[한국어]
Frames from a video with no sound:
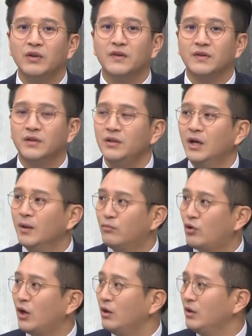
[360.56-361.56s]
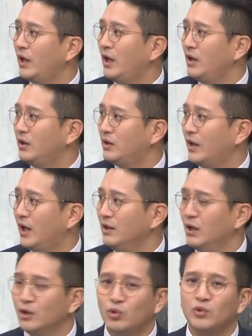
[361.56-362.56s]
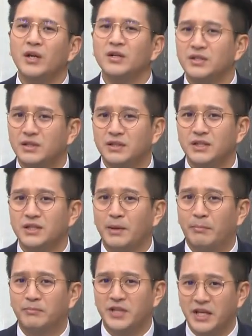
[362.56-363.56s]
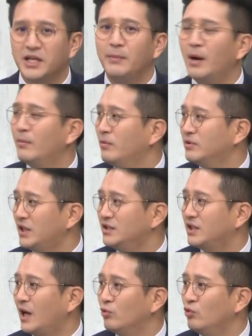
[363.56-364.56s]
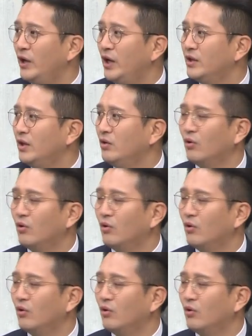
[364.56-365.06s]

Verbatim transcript: 위해서는 북한에 대한 또 다른 이제 제재 방법을 사실 강구해야 되는